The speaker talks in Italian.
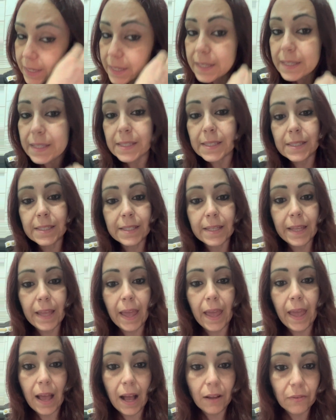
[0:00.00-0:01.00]
si
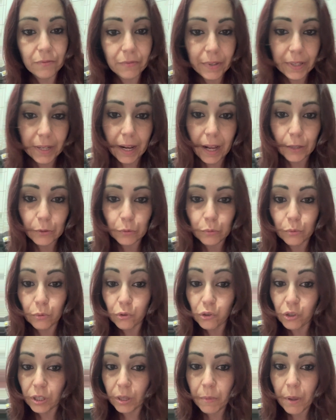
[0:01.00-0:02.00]
è avverato, tutto
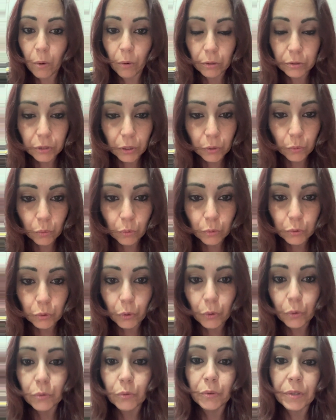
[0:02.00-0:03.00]
ciò che abbiamo
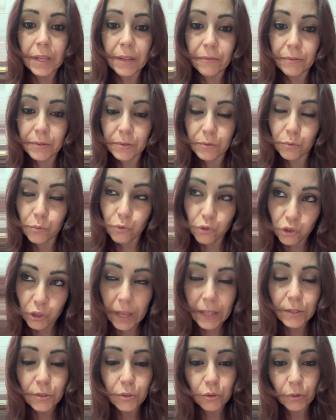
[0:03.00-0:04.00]
ottenuto non è
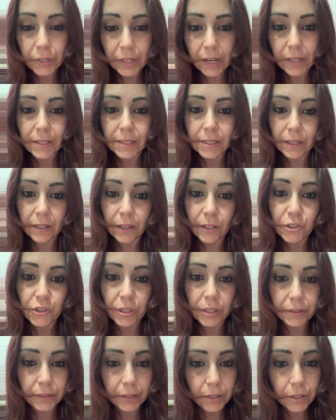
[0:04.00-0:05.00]
successo grazie alle leggi
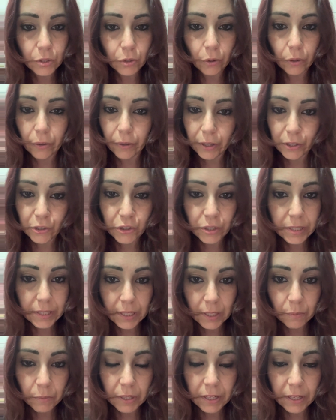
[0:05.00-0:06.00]
d'attrazione, leggi
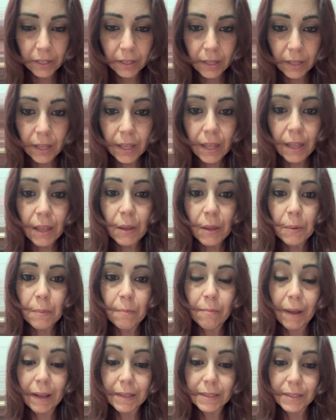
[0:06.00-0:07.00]
simili,
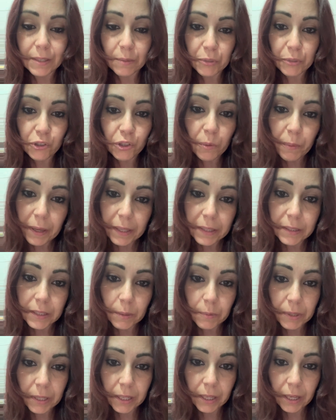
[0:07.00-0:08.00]
ma semplicemente
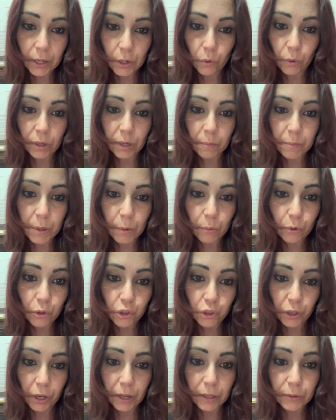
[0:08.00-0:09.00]
perché noi l'abbiamo
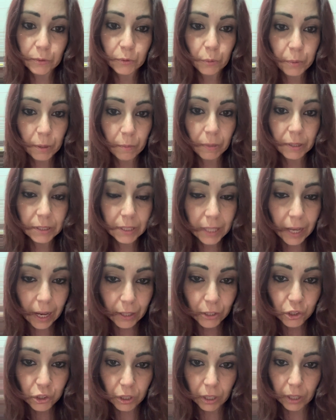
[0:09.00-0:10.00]
scelto prima di
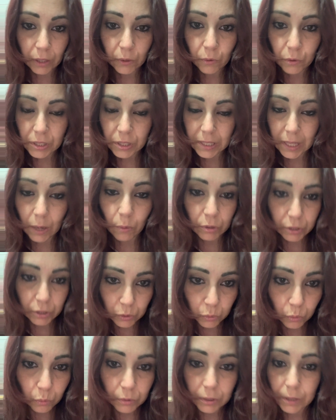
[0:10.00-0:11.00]
nascere, noi ci siamo
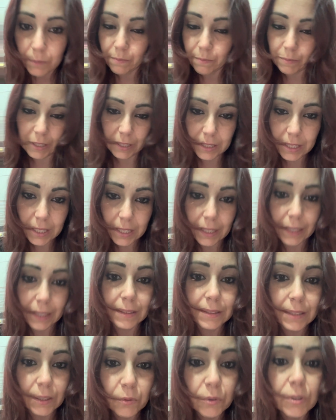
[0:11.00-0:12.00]
seduti per dire a
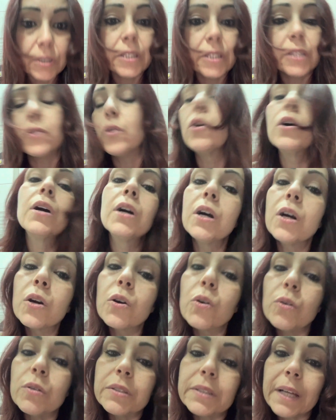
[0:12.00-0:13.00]
tavolino
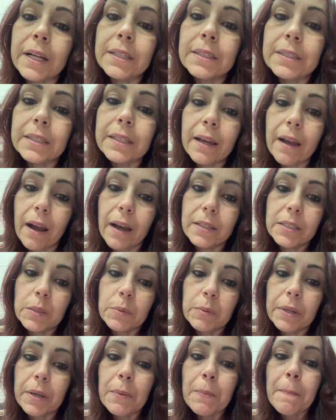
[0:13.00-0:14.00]
con tante
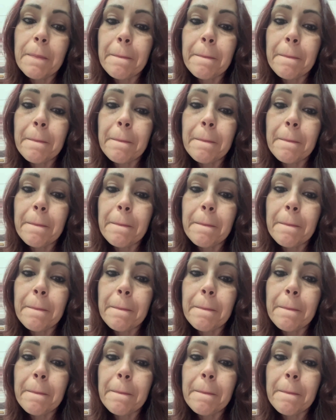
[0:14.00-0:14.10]
anime